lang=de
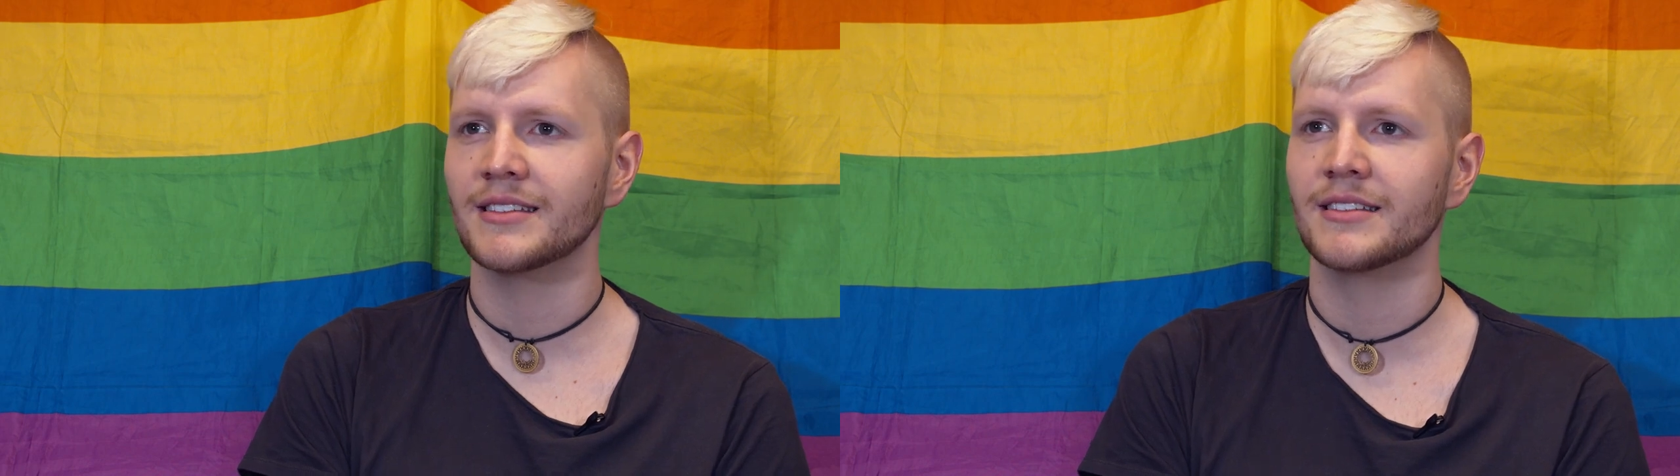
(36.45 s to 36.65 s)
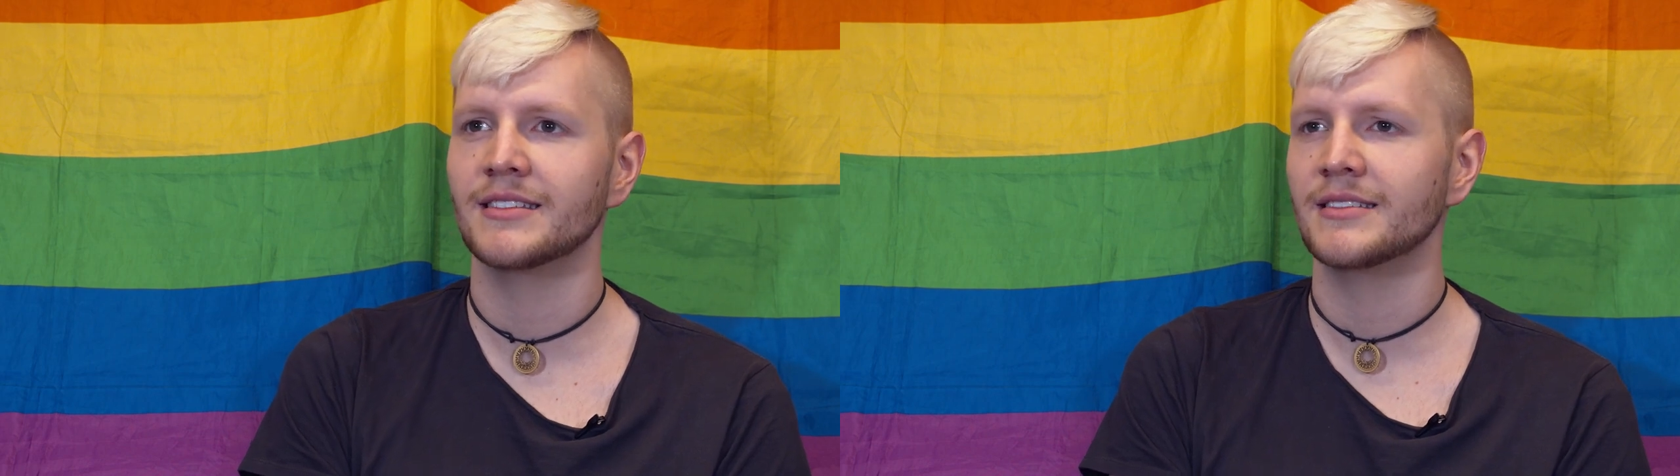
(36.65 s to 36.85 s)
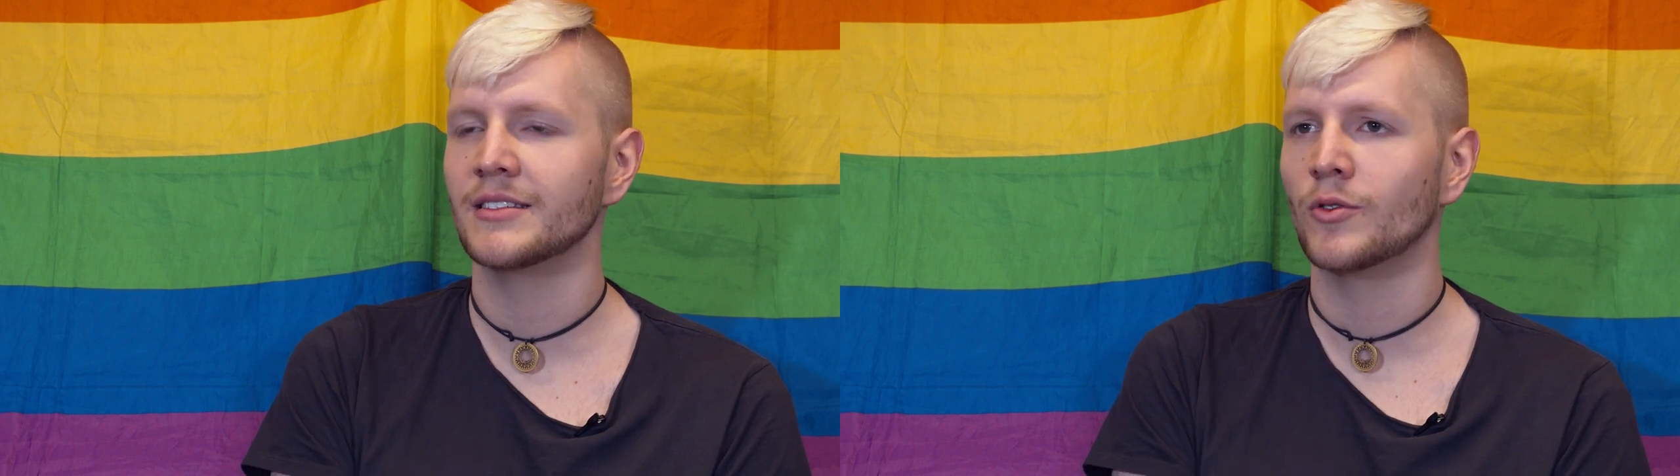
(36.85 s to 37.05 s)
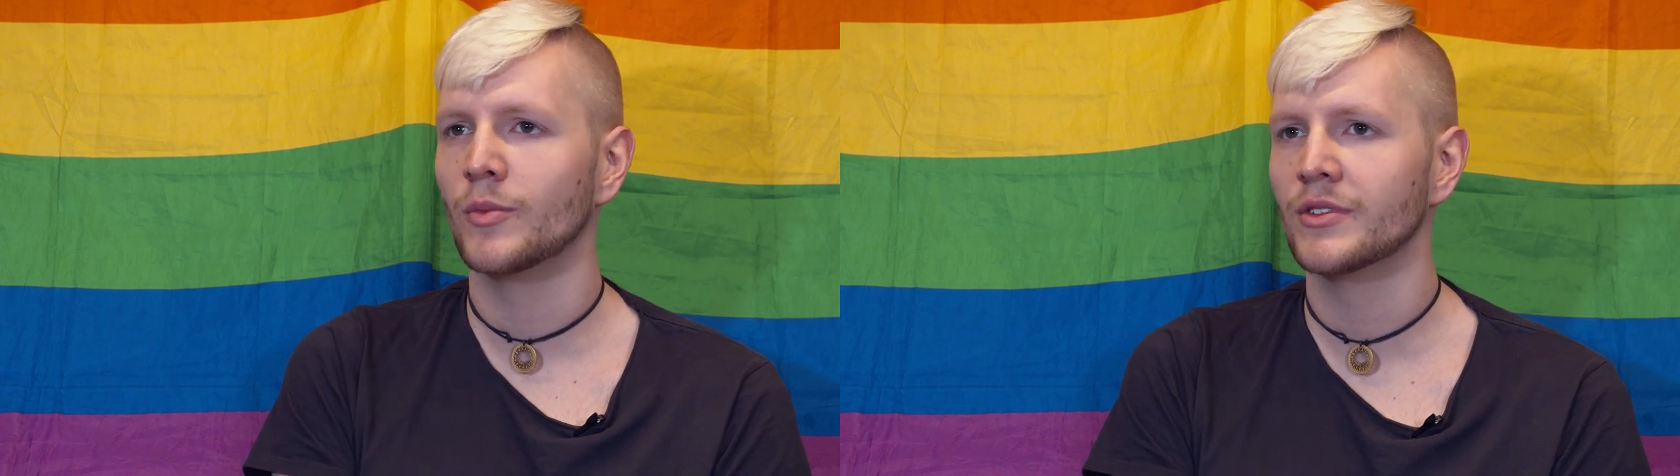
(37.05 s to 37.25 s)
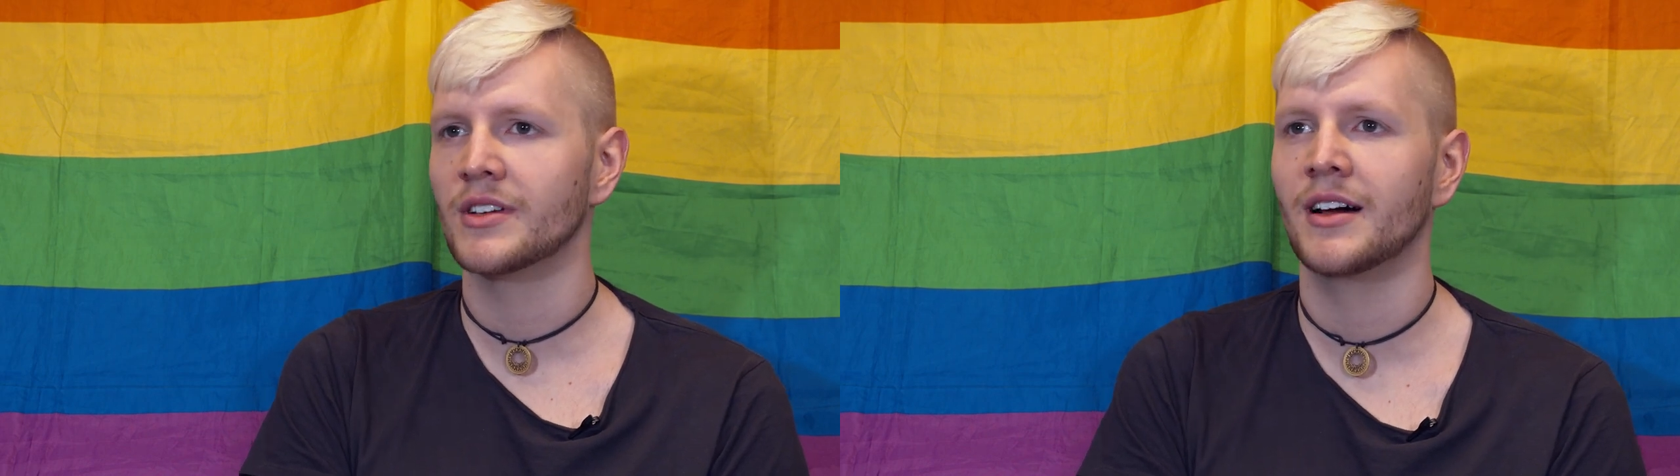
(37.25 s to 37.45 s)
der zieht sich
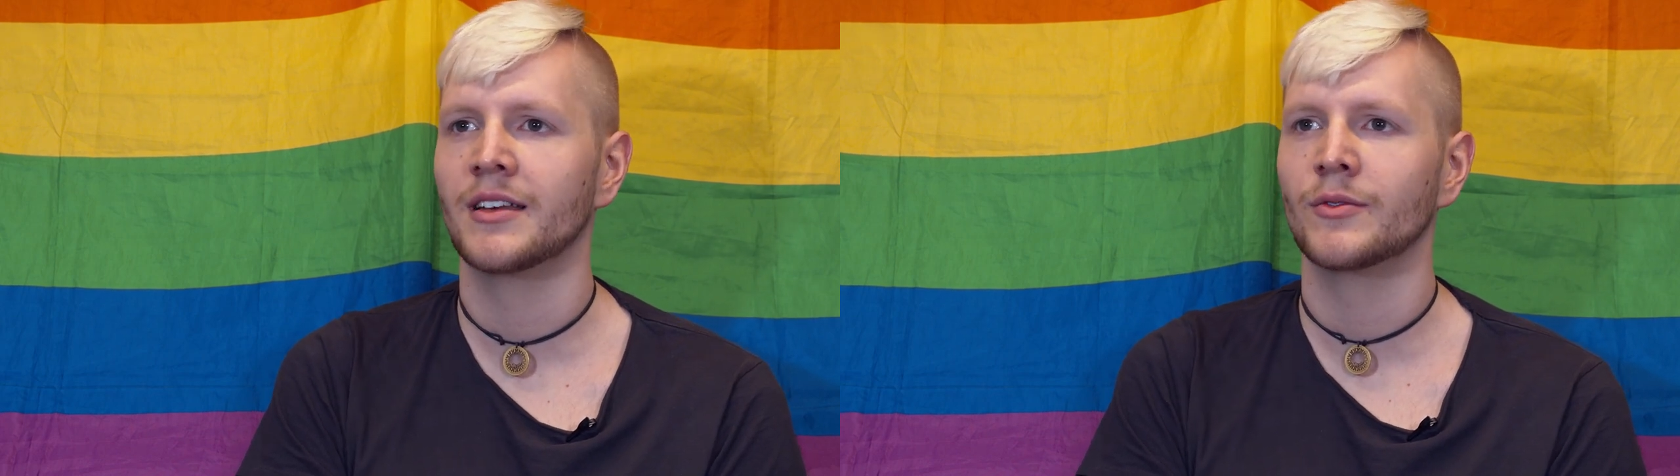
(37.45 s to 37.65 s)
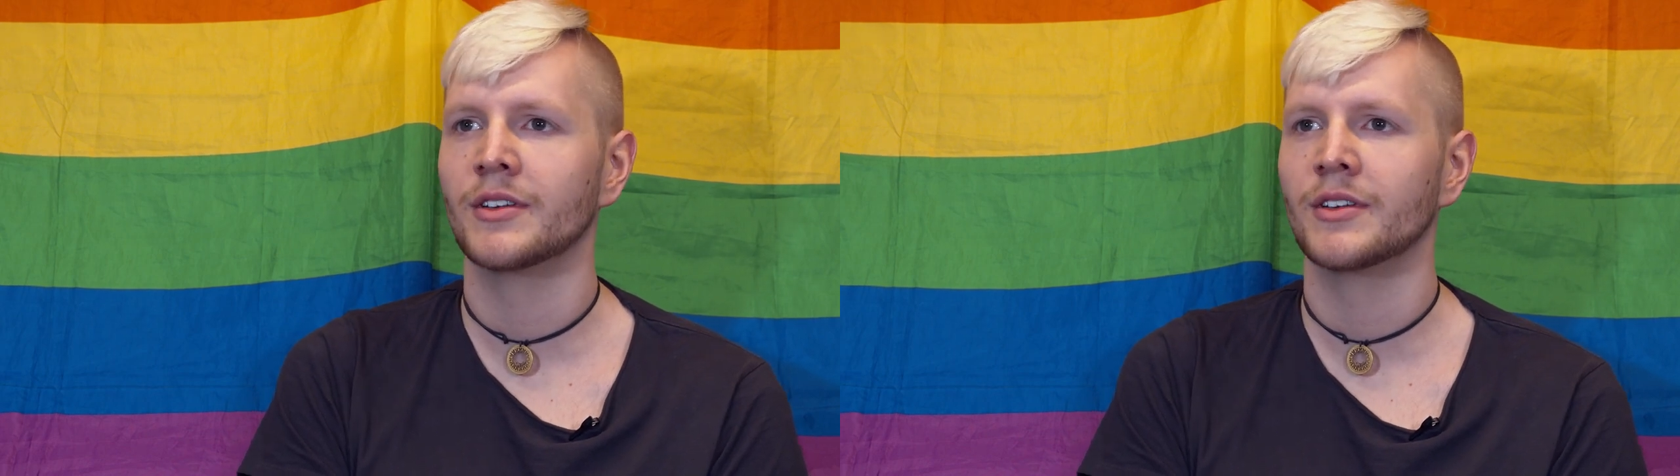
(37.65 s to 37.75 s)
komisch an